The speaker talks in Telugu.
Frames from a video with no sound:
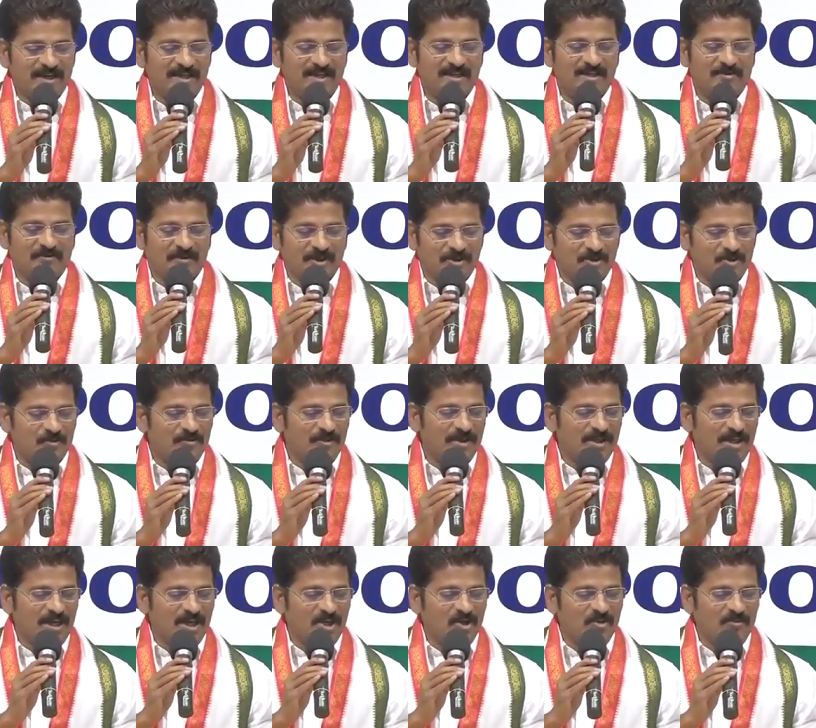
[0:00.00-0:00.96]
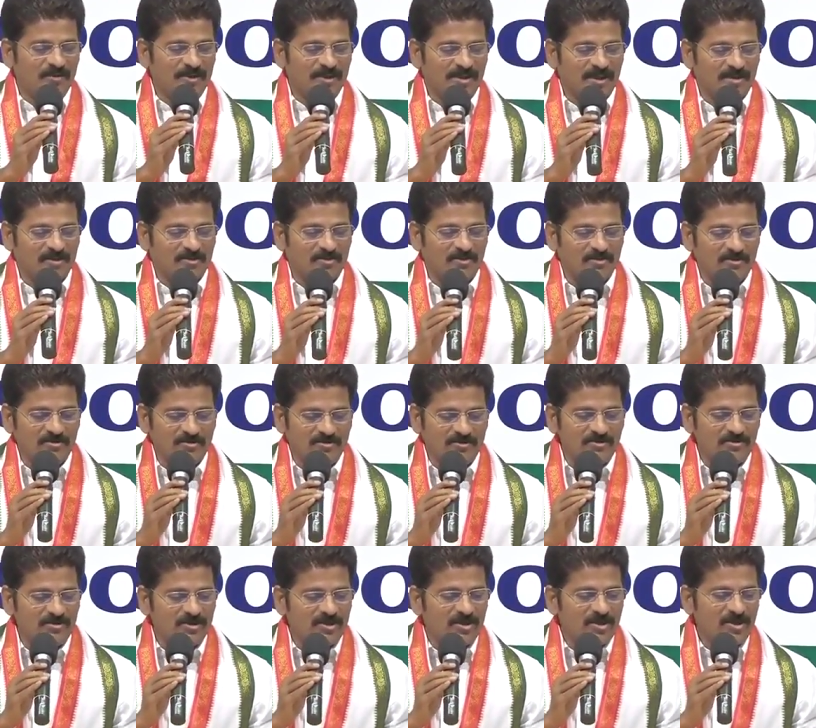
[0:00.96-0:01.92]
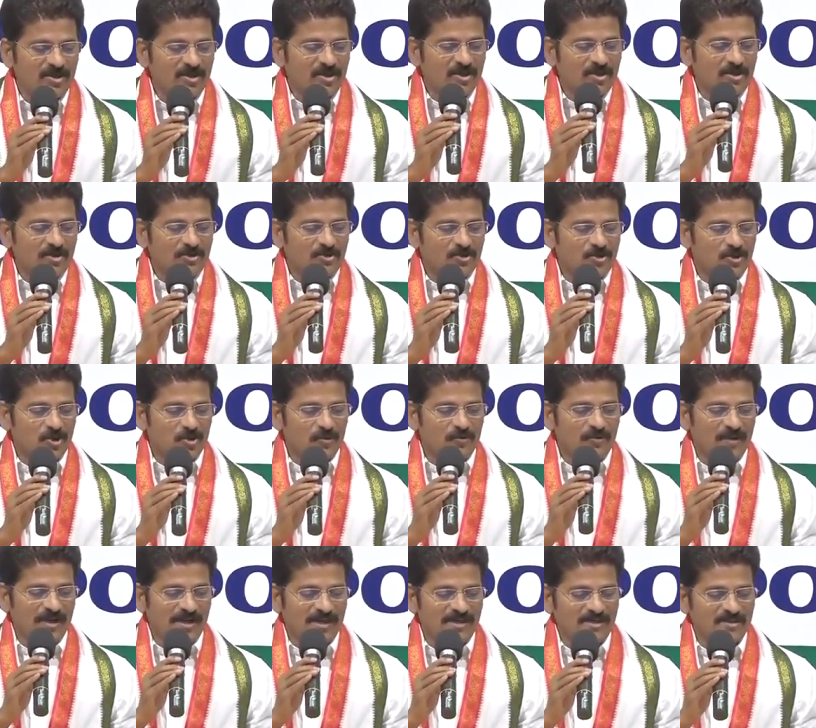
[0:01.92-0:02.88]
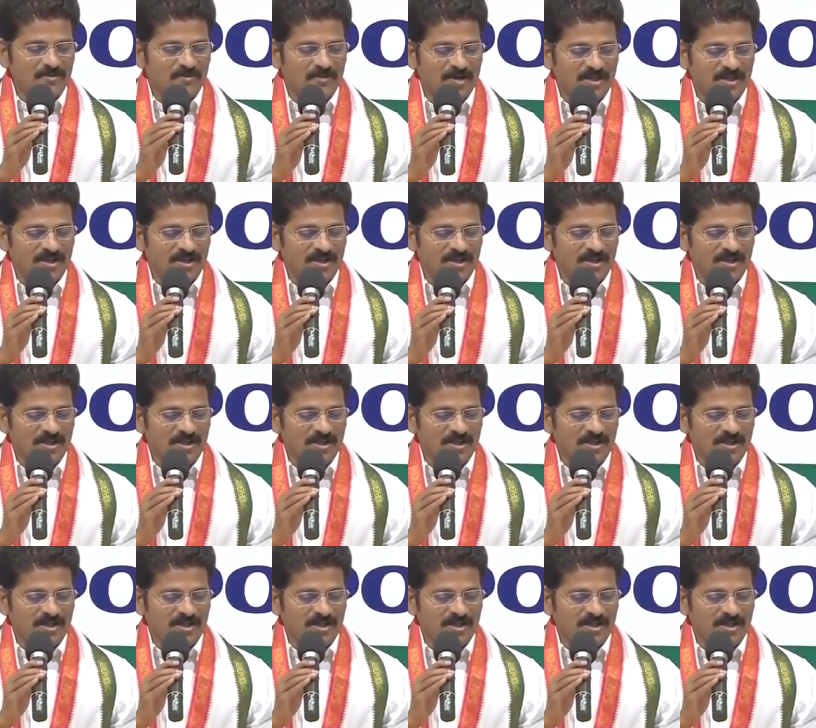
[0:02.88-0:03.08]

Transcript: నగర్ ఇరవై తొమ్మిది కిలోమీటర్లు జూబ్లీహిల్స్